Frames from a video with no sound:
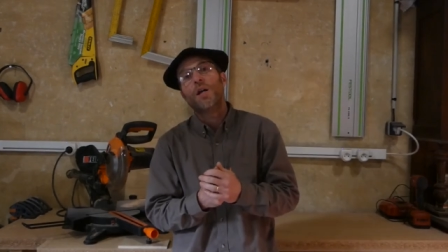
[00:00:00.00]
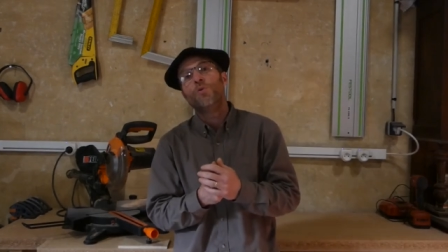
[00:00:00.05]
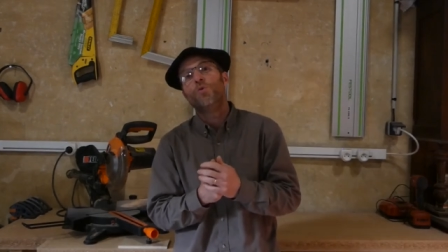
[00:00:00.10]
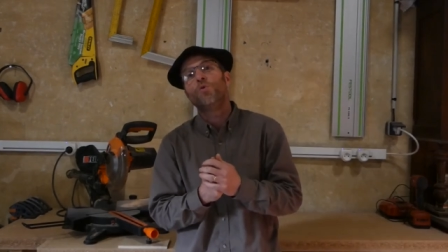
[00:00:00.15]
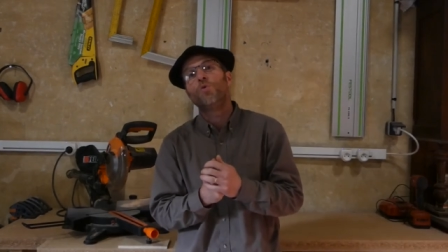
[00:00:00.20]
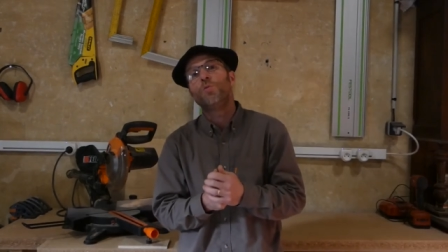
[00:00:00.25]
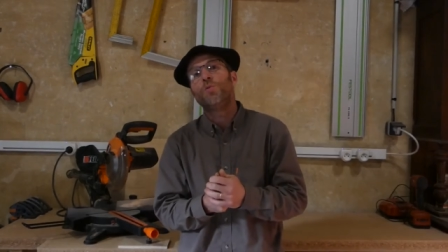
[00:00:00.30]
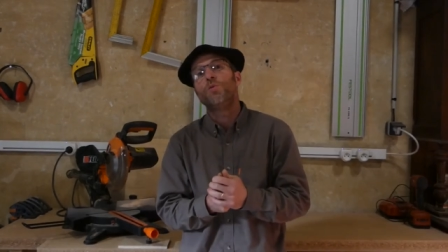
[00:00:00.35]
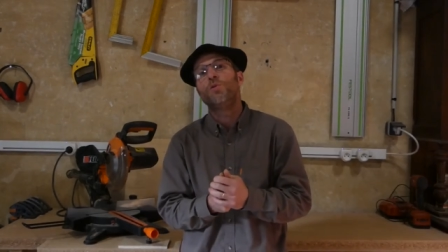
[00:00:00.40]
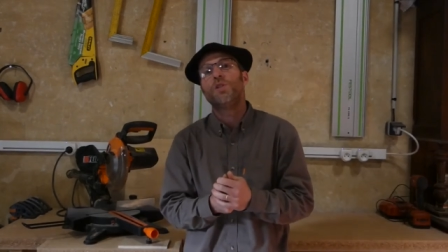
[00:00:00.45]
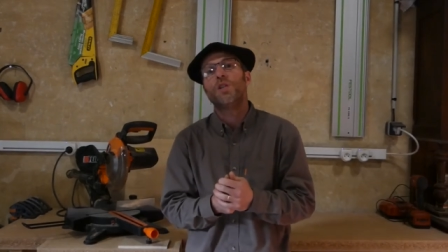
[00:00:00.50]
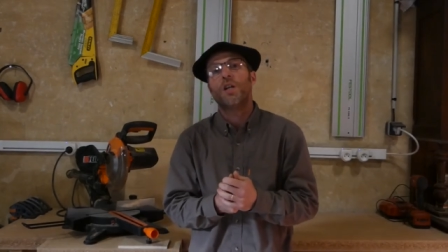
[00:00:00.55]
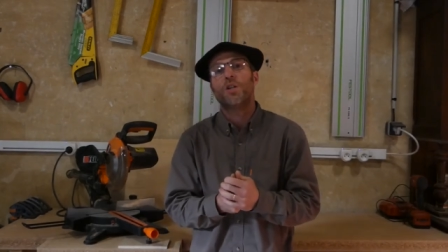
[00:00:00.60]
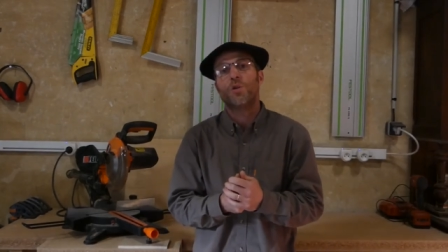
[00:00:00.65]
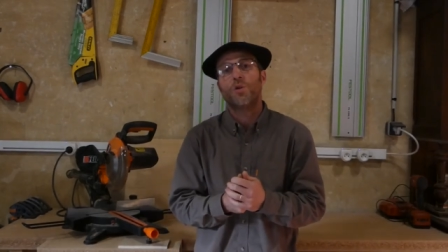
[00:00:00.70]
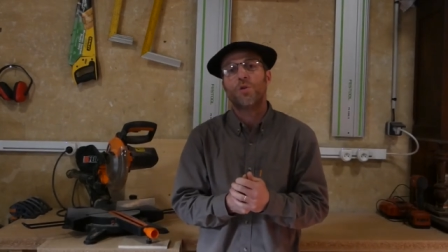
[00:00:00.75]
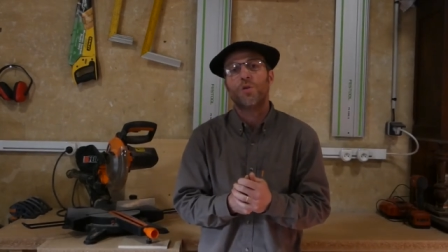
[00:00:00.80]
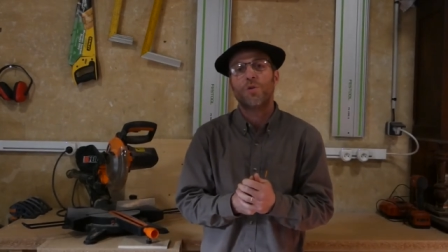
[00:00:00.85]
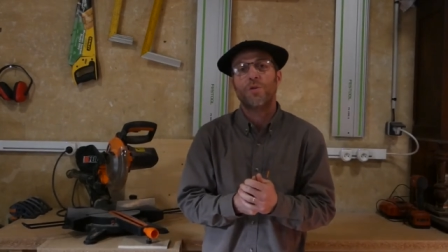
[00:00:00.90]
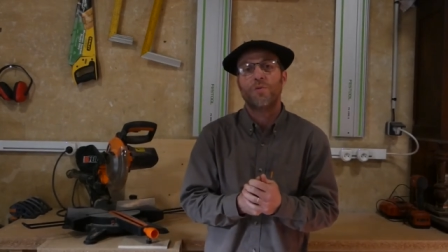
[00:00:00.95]
un double
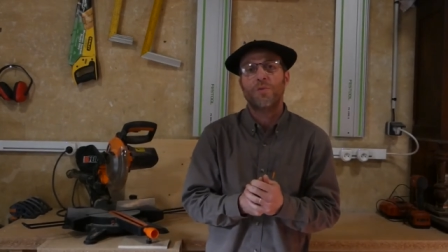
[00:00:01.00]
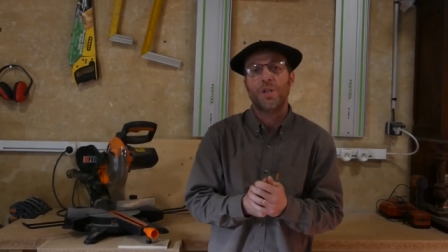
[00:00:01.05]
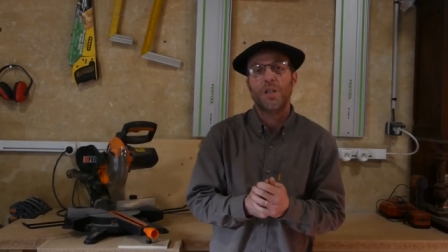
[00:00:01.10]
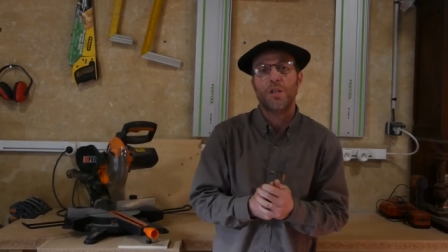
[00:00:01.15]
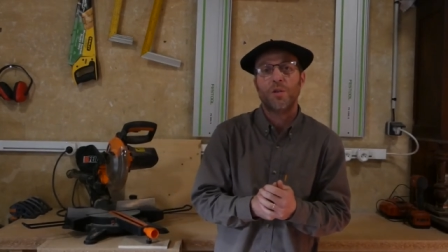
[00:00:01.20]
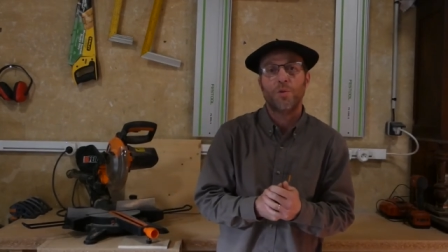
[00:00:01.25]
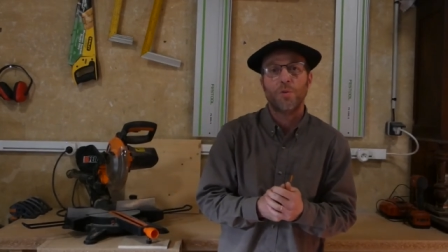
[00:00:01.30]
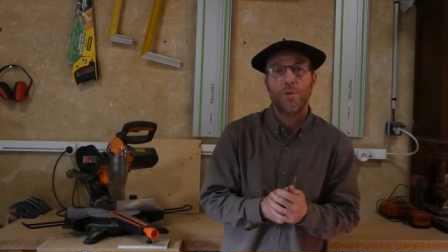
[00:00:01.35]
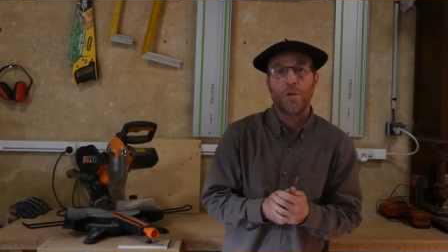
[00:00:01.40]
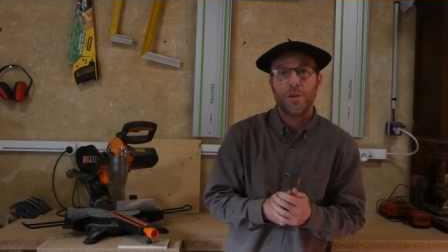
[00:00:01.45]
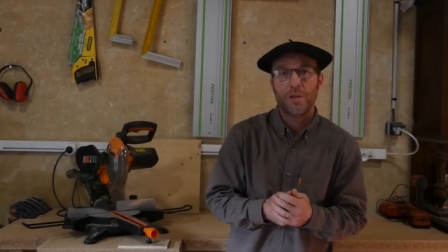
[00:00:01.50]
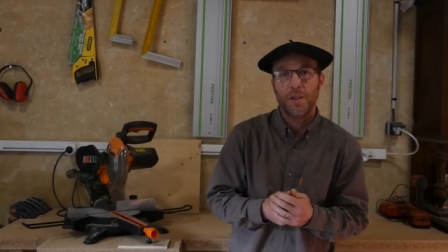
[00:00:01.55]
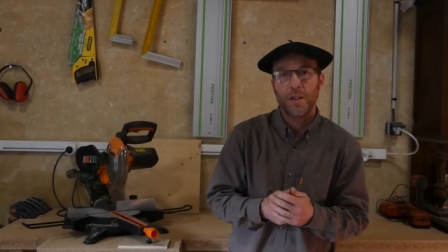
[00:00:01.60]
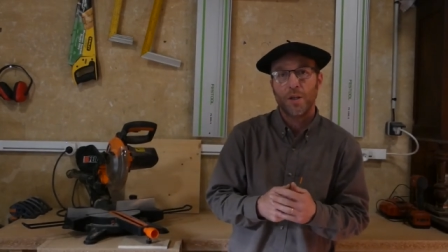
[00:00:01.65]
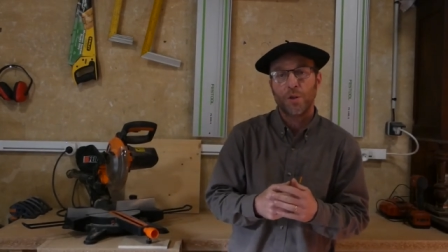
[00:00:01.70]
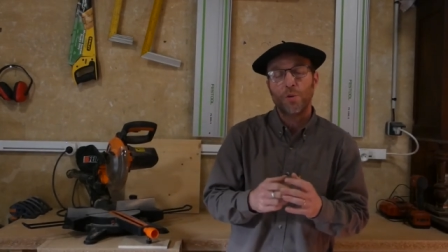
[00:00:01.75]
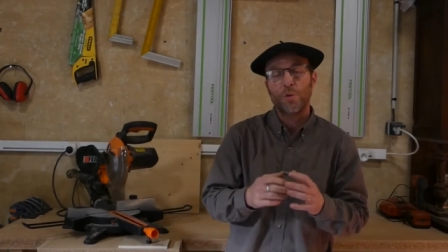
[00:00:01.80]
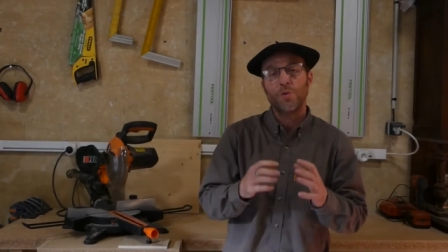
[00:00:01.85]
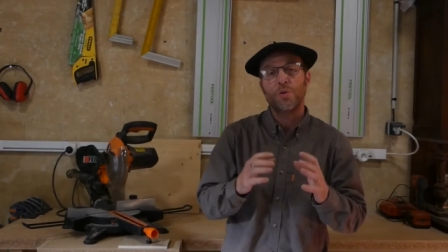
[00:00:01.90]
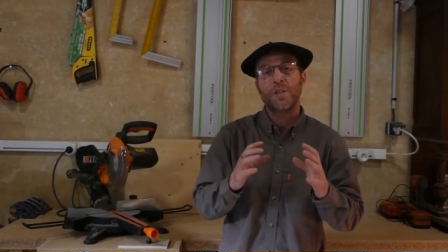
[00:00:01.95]
usage de son véhicule,
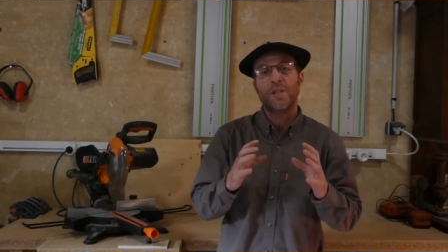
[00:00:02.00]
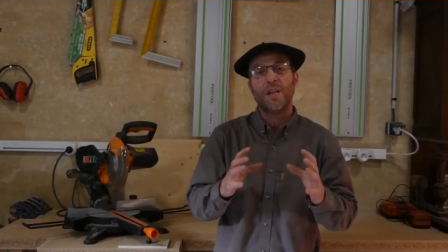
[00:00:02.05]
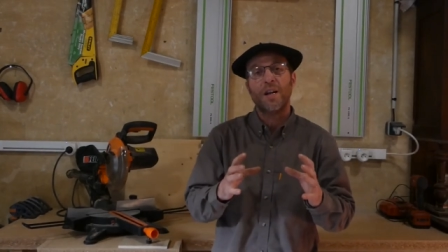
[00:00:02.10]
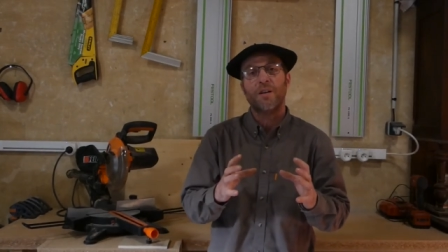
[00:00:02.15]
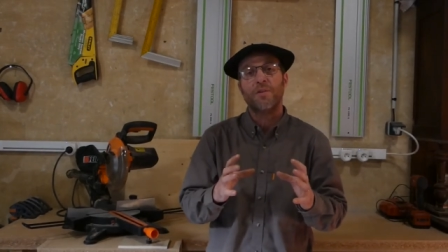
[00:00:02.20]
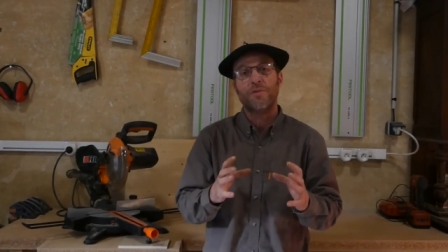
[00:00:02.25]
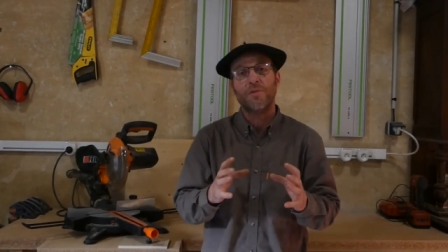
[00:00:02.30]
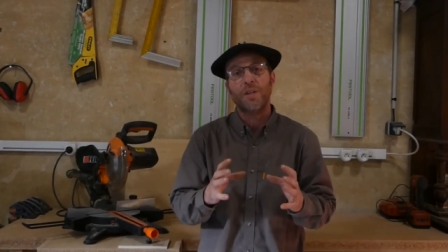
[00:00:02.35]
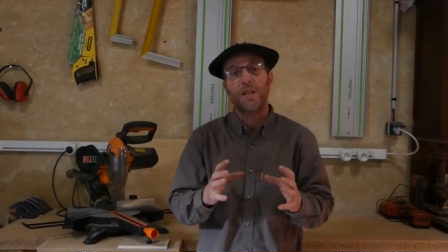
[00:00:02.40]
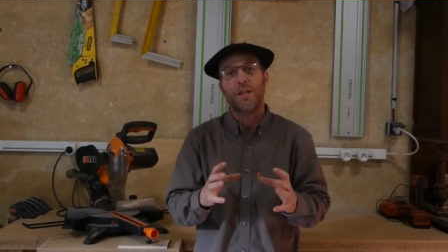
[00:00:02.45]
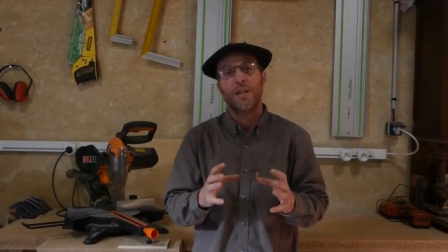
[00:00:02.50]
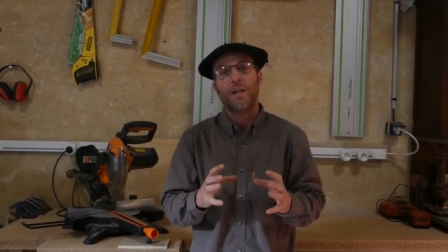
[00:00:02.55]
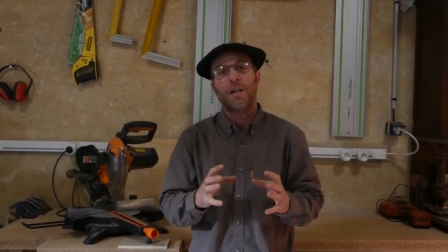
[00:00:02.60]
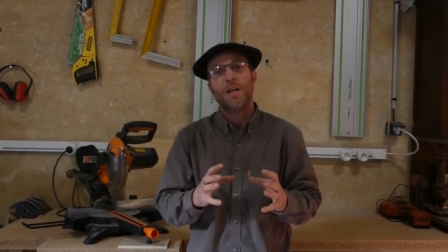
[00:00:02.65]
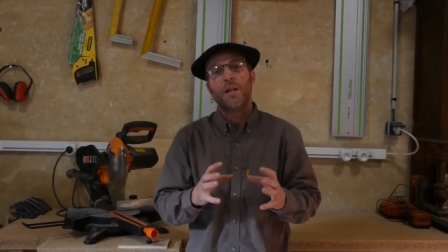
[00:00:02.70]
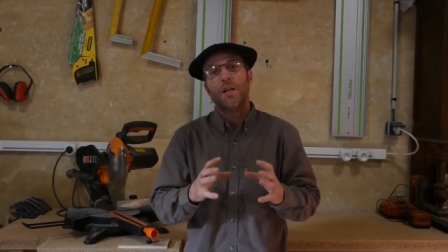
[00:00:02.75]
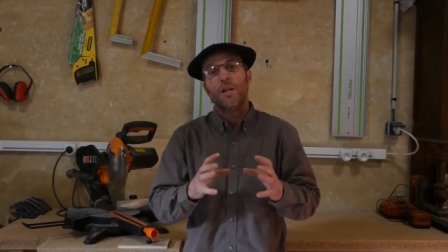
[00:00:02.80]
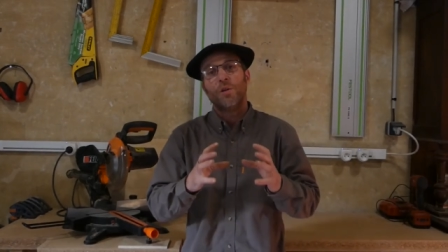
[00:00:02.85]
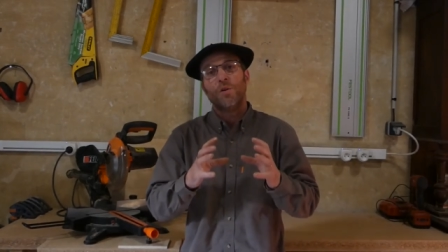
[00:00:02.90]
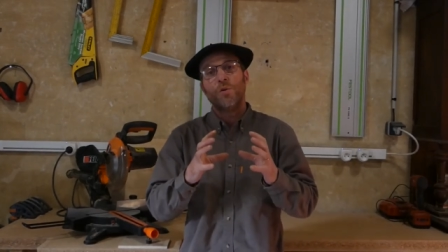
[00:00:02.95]
c'est-à-dire conserver
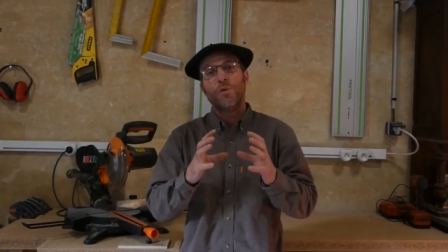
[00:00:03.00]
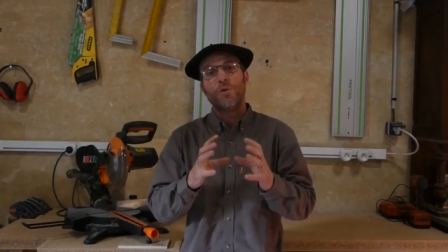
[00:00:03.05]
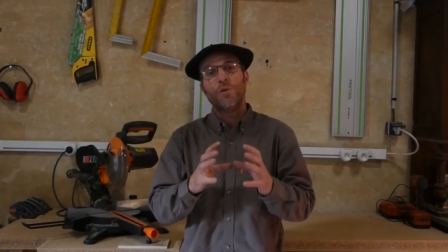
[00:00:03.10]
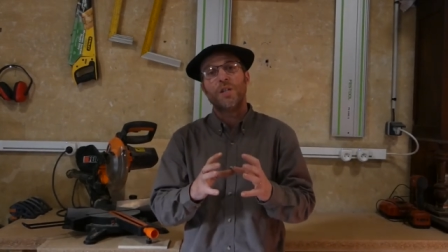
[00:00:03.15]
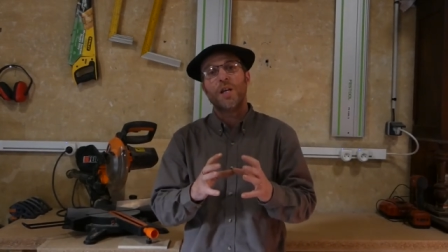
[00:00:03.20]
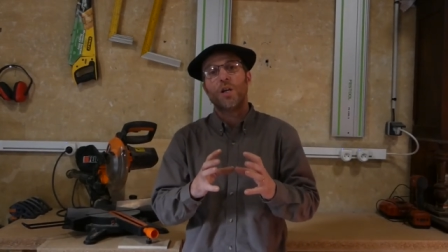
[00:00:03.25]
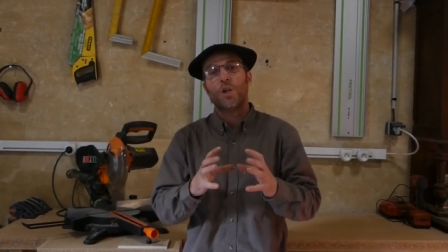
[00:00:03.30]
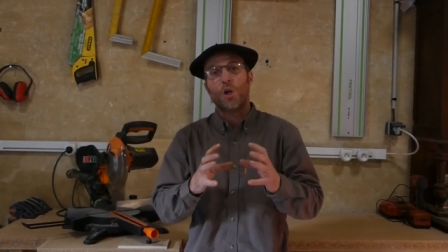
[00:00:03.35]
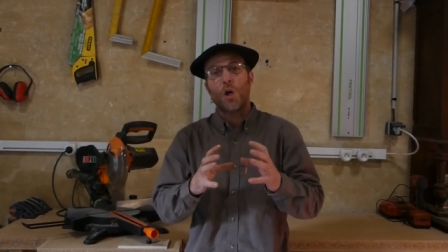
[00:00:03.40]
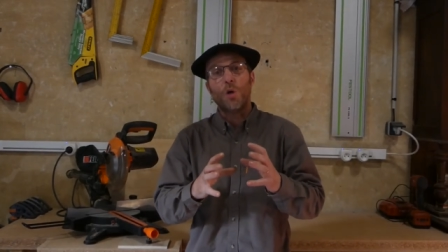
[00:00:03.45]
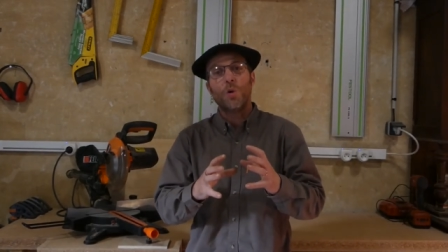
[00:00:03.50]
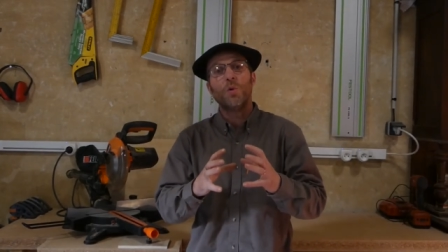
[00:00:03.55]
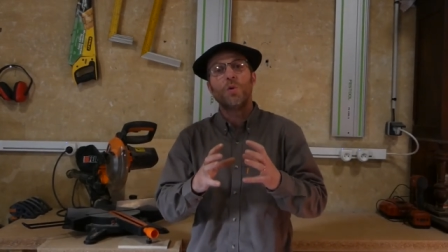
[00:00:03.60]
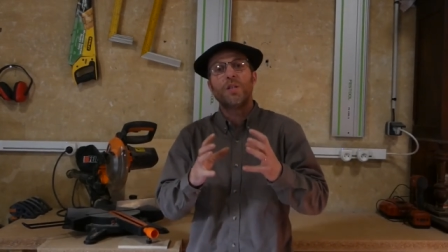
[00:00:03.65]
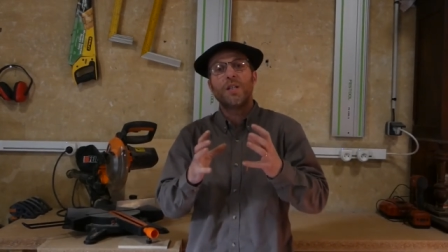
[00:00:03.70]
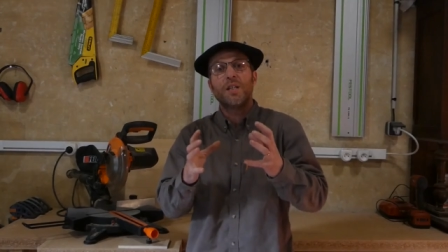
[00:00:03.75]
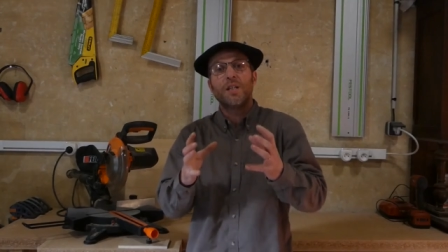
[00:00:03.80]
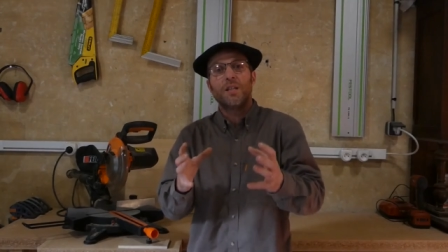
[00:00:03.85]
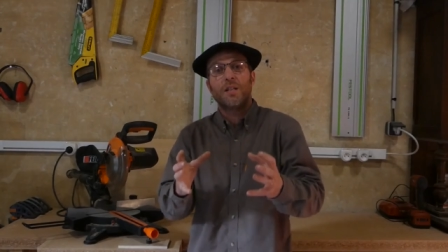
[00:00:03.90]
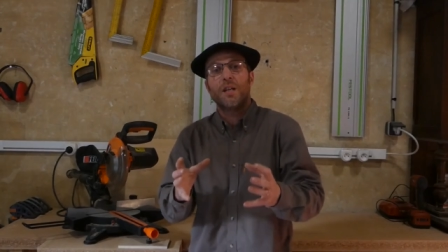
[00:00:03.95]
l'usage
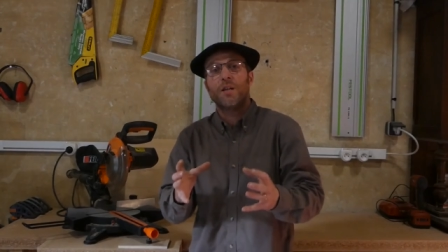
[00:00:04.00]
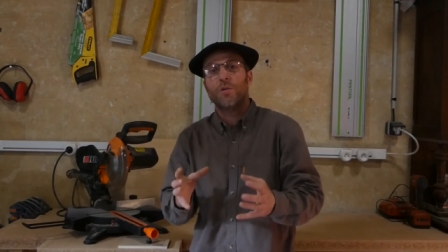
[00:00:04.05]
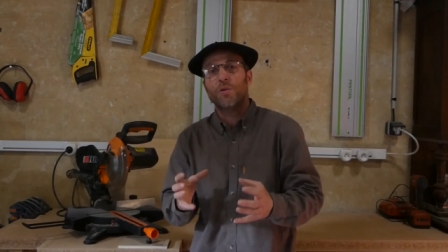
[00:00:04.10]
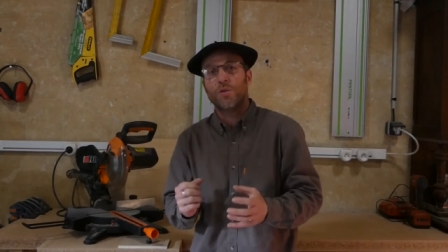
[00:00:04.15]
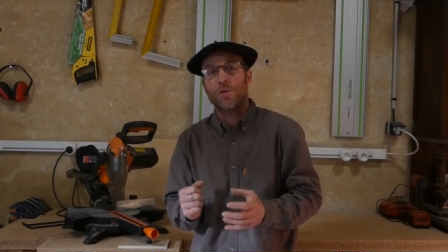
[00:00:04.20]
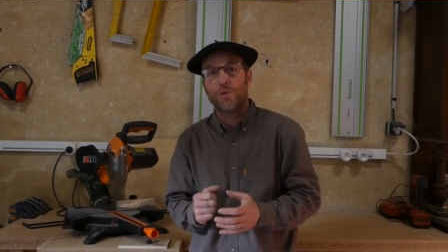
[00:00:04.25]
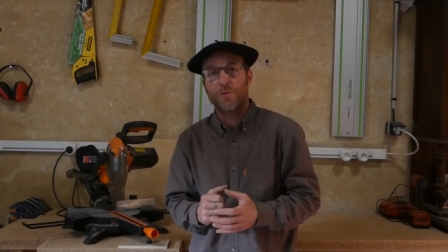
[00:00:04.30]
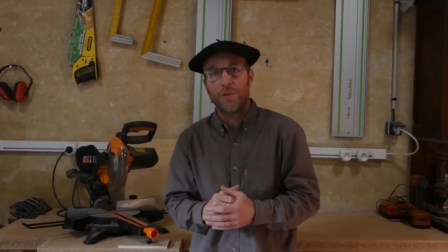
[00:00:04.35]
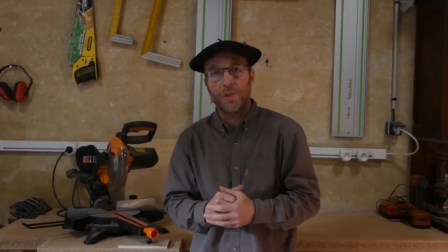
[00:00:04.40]
utilitaire de son